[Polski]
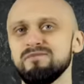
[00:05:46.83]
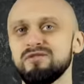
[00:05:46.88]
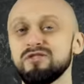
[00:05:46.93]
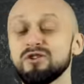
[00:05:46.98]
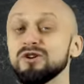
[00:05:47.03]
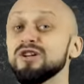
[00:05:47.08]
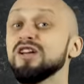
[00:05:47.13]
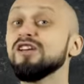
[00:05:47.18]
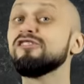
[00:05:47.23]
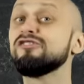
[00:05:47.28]

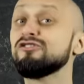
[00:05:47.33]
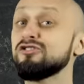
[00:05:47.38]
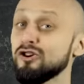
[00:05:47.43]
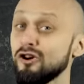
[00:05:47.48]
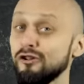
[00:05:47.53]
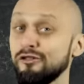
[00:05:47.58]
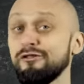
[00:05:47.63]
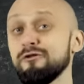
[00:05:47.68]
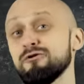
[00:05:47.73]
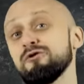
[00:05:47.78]
To jest
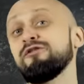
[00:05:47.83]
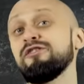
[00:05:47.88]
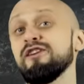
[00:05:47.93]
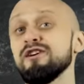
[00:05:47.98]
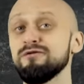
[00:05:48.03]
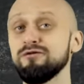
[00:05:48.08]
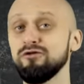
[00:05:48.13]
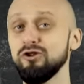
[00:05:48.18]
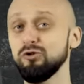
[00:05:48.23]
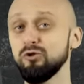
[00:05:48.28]
to, co
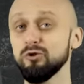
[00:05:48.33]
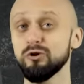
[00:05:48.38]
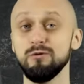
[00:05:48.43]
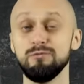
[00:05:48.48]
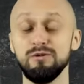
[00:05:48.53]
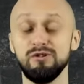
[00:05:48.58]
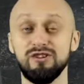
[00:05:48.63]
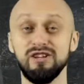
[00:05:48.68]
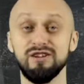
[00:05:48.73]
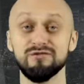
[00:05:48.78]
chce w życiu
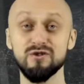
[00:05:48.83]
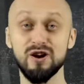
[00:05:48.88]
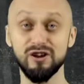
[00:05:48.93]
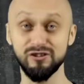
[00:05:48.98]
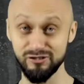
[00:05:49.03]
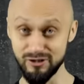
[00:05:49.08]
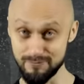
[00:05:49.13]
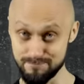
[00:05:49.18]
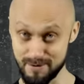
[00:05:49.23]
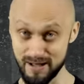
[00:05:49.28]
robić. I
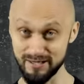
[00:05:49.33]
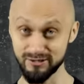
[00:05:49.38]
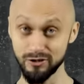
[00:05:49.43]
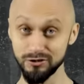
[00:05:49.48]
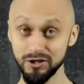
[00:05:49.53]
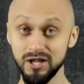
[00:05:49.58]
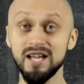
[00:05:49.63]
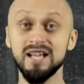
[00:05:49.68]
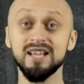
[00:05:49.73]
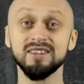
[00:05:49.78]
właśnie
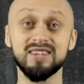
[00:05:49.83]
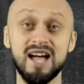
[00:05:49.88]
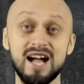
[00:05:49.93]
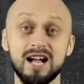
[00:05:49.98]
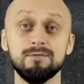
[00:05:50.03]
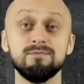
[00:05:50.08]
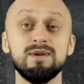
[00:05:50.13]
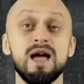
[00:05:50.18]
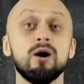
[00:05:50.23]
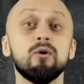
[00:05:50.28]
Patton
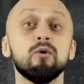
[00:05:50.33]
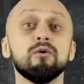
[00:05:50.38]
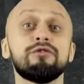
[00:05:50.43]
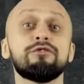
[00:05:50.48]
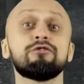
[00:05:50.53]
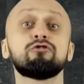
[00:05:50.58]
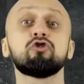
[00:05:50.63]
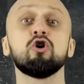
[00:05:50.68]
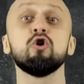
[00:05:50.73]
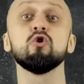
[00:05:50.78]
tak miał
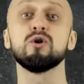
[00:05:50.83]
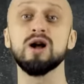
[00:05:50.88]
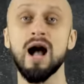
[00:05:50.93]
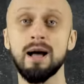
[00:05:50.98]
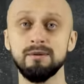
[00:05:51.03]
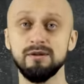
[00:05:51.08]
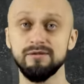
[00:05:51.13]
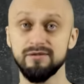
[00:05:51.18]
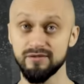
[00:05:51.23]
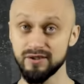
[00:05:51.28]
z
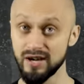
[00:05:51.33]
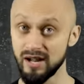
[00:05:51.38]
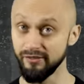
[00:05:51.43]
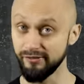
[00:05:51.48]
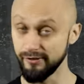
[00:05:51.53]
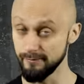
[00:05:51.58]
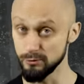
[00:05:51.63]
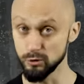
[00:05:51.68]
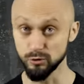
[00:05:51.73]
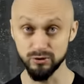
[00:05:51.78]
czołgami we
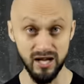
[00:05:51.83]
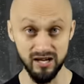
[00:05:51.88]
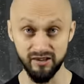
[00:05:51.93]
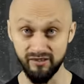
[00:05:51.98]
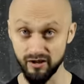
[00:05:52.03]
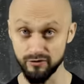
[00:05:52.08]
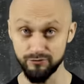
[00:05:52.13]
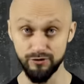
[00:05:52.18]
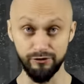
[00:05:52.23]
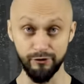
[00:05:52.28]
Francji. Był tak
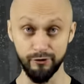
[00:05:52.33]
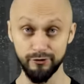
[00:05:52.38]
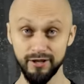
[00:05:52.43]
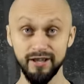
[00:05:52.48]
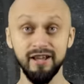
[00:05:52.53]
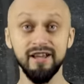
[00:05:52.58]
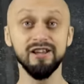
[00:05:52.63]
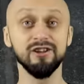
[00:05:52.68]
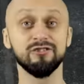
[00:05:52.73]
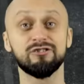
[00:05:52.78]
zachwycony,
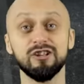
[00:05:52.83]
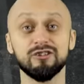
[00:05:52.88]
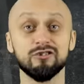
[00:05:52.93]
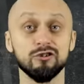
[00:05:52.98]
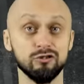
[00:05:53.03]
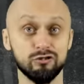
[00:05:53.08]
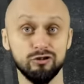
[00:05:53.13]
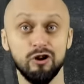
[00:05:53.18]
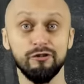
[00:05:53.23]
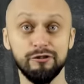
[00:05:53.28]
że
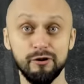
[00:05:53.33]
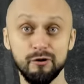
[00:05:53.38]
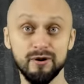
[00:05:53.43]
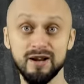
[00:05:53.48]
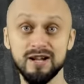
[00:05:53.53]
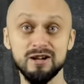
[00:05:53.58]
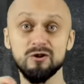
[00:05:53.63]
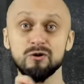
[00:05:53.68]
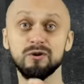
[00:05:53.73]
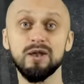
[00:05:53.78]
drżącą
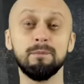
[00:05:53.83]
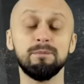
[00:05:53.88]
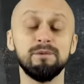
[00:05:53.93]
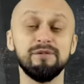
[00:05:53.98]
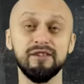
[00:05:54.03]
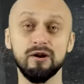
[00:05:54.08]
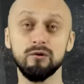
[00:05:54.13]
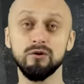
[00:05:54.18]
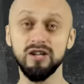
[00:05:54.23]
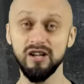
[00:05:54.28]
ręką
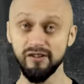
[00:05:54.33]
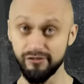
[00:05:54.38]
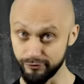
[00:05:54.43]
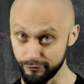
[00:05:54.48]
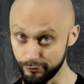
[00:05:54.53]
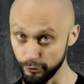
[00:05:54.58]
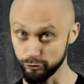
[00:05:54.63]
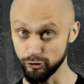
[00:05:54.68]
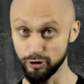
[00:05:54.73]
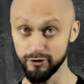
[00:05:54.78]
napisał list
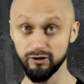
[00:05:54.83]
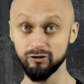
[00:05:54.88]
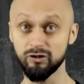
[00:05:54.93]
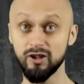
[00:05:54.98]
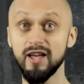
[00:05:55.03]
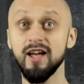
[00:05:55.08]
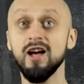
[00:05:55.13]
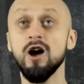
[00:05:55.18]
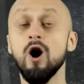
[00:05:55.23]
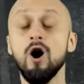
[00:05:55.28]
do żony,
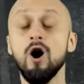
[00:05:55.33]
że